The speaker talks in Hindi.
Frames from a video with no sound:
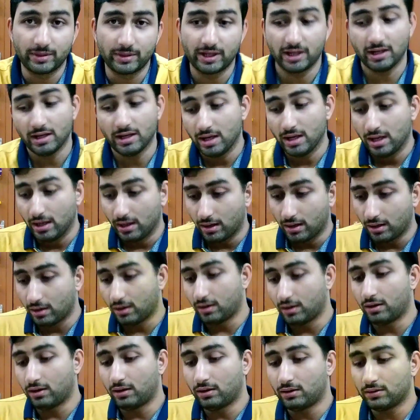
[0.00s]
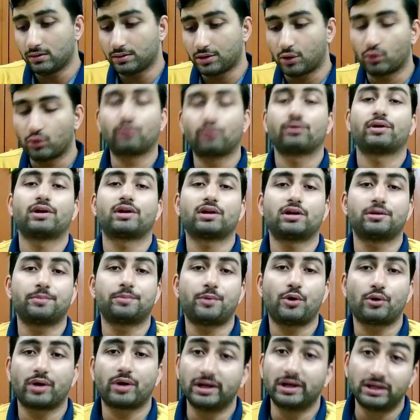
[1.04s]
में डाउनलोड वगैरह कर
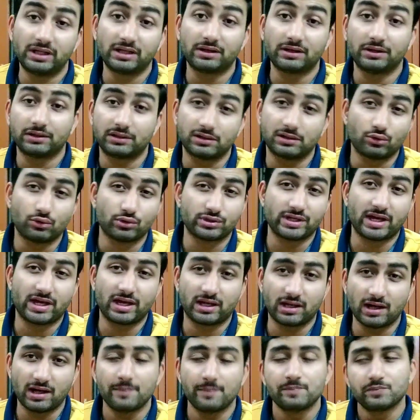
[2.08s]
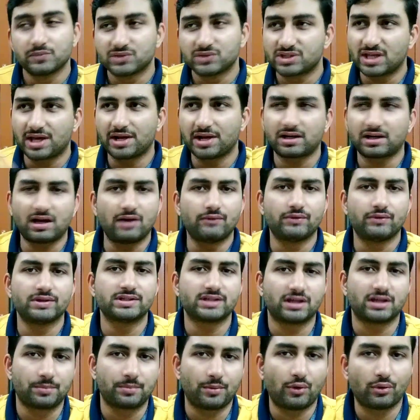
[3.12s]
पाओगे इंटीग्रेटेड हो जाएगा सारा काम वहीं से
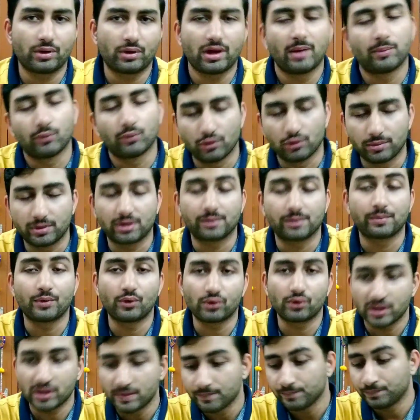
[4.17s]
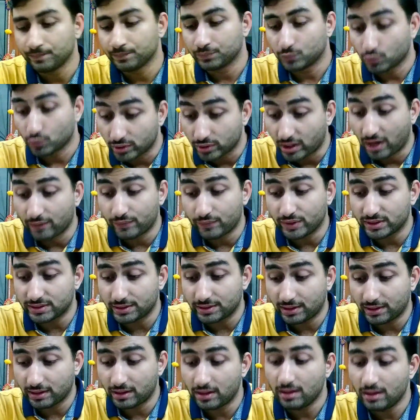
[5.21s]
कर पाओगे अपलोड भी कर पाओगे तो ये काफी अच्छा
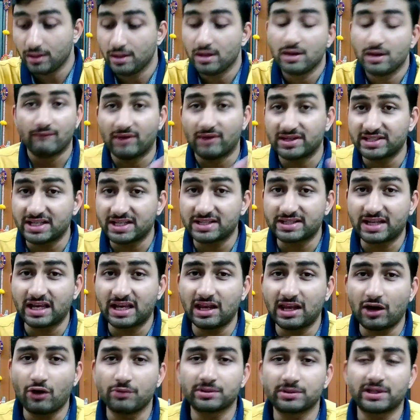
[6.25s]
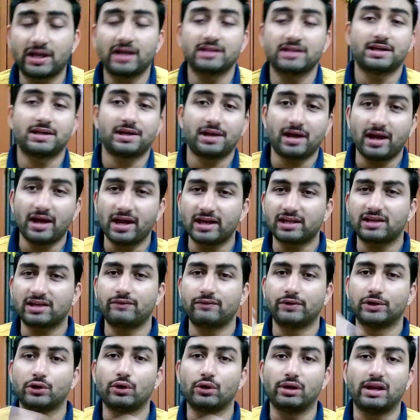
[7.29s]
रहेगा वैसे इसके अलावा बताया जा रहा है कि
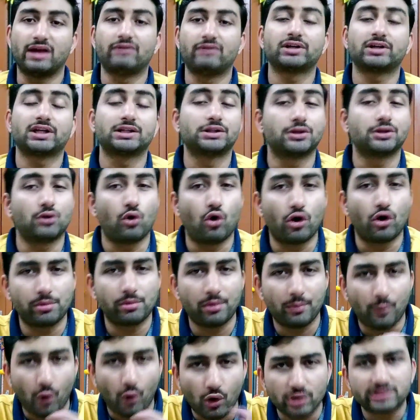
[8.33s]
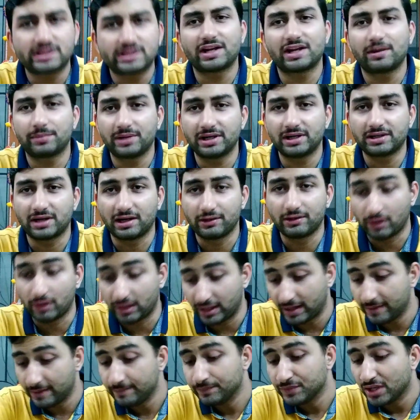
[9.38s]
विंडो इलेवन के अंदर और भी बहुत सारे अपडेट आने
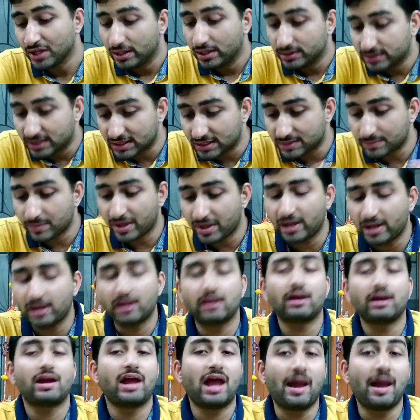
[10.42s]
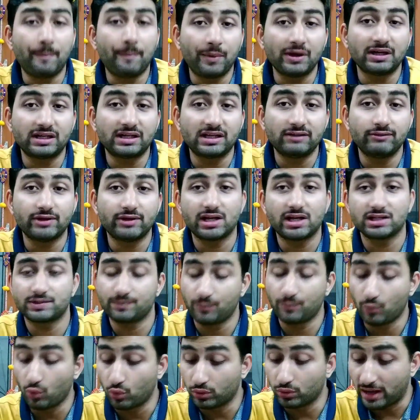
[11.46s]
वाले हैं जिसमें एप्पल टीवी का
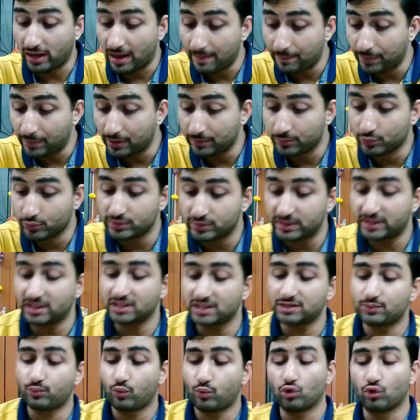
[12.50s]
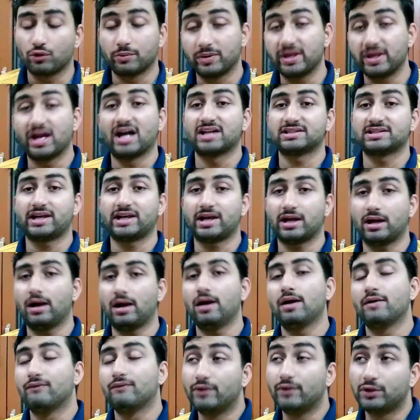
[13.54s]
सपोर्ट एप्पल म्यूजिक का सपोर्ट भी आ जाएगा
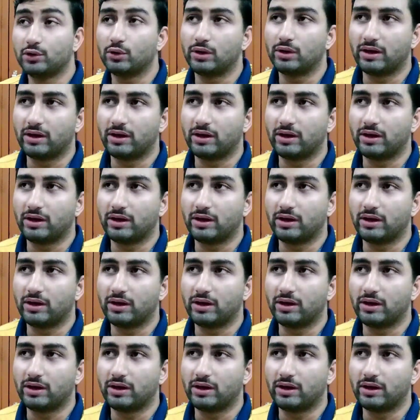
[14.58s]
विंडो